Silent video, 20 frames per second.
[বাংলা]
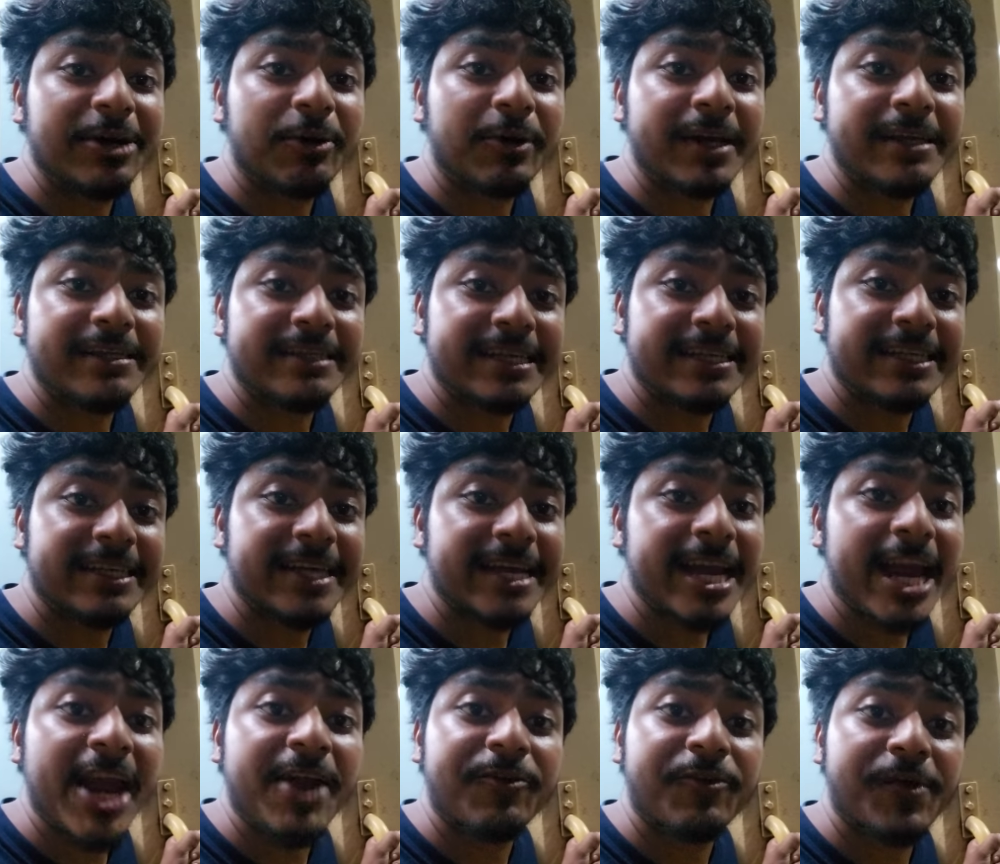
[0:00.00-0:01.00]
যে কটা স্টেশনে
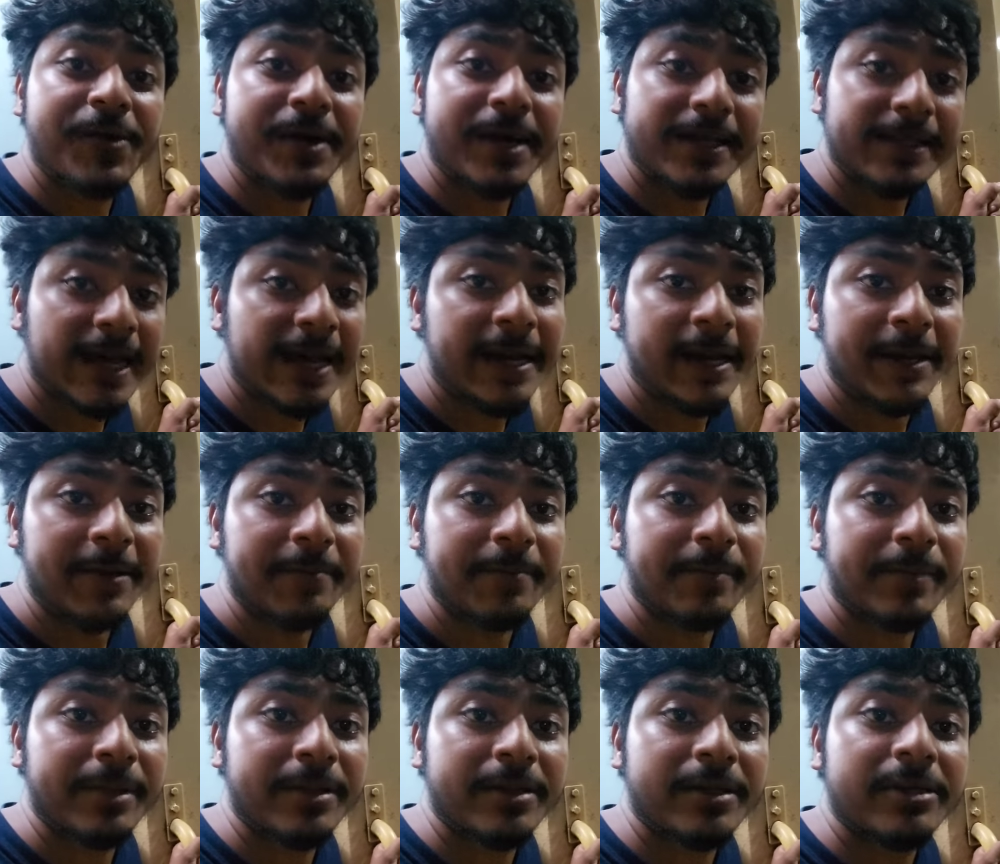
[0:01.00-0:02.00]
এই ট্রেনটা দাঁড়ায়
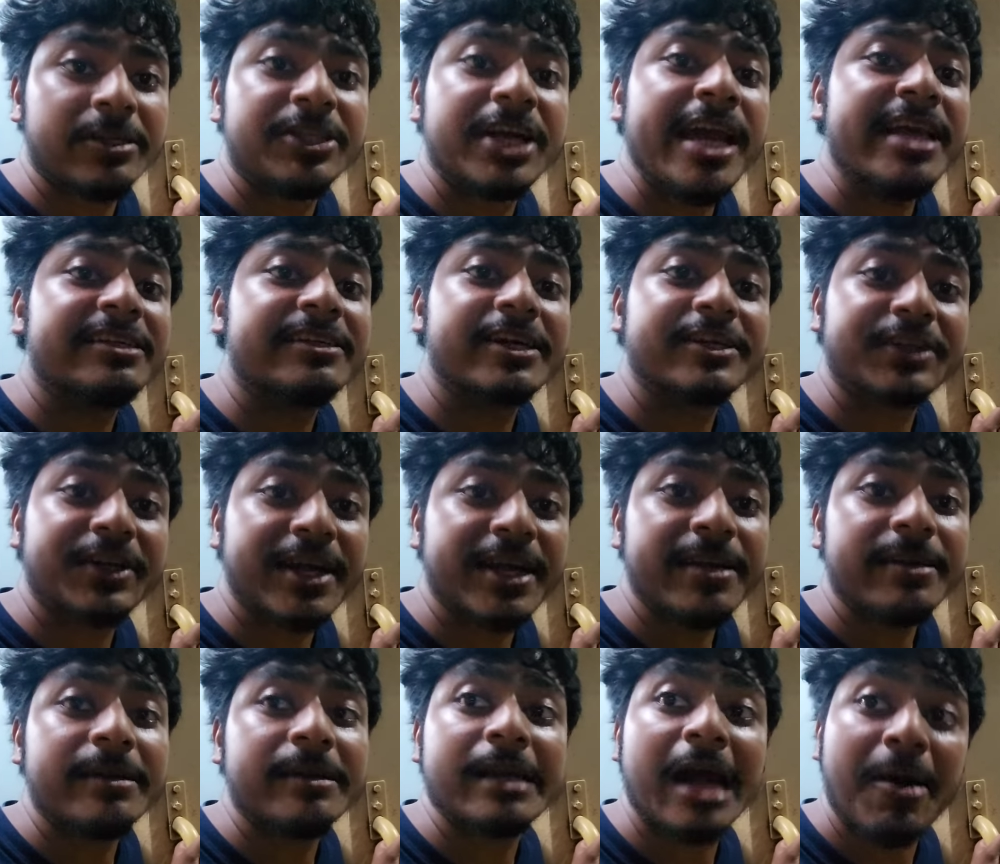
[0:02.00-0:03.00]
সেই স্টেশনের
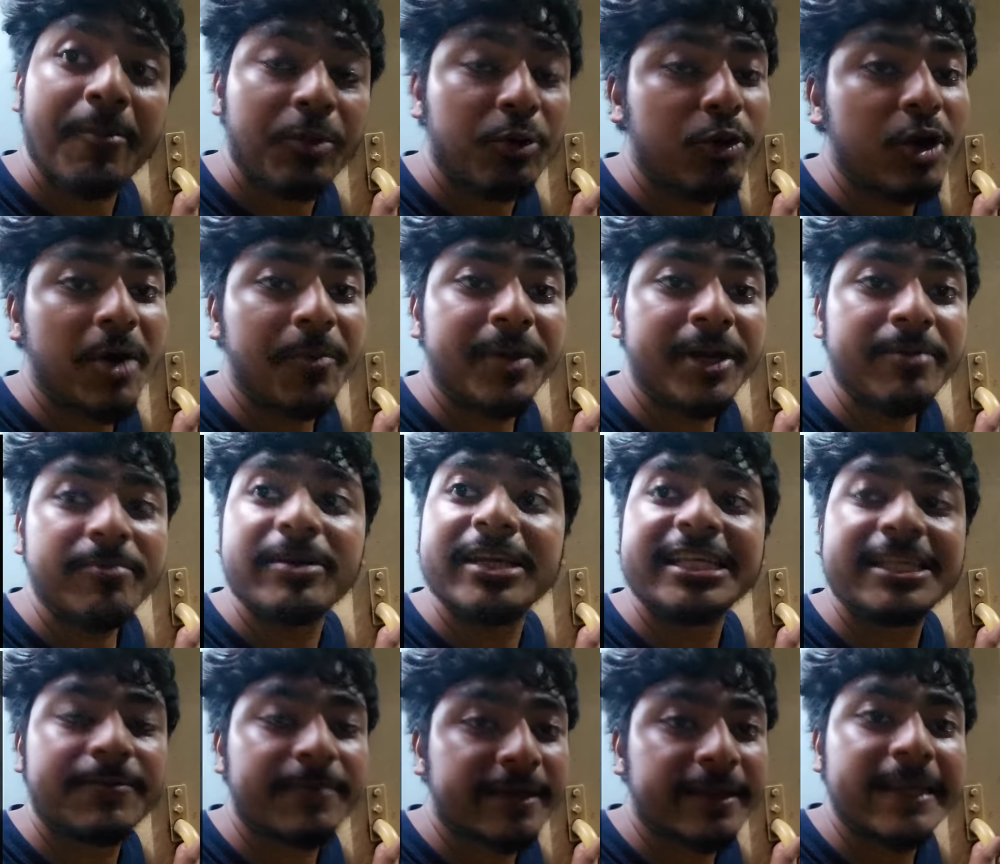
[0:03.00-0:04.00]
নামগুলো আমি
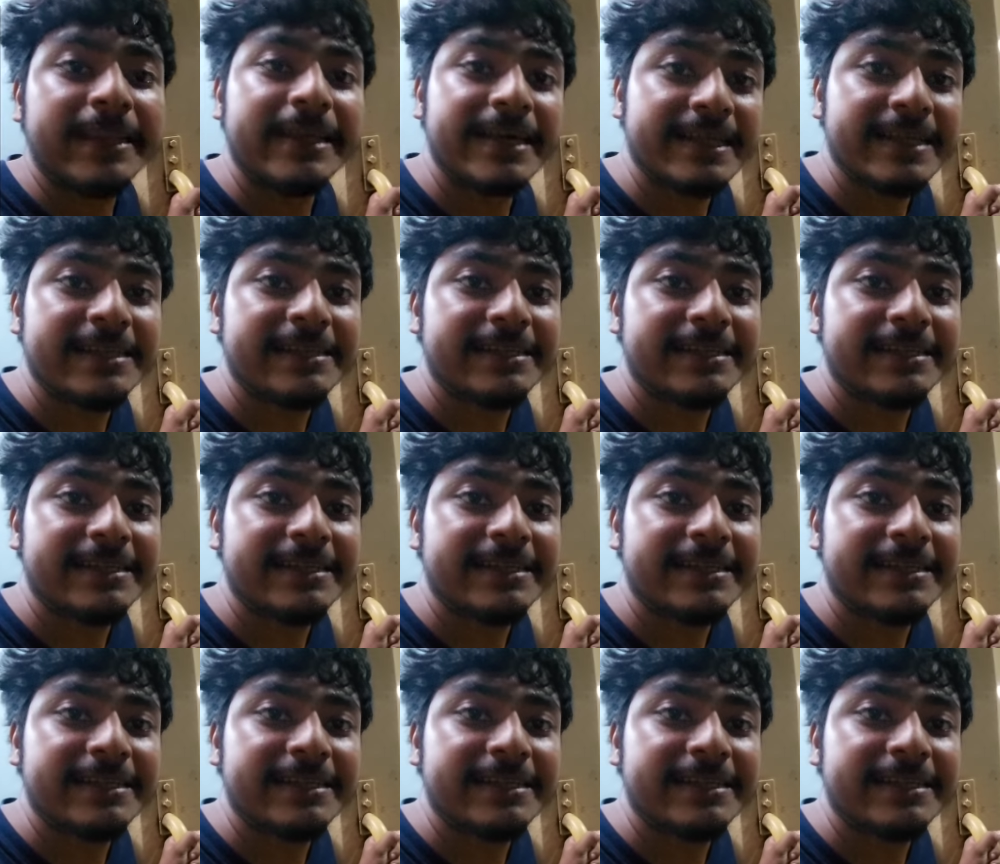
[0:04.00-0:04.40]
ডিসপ্লেতে দিয়ে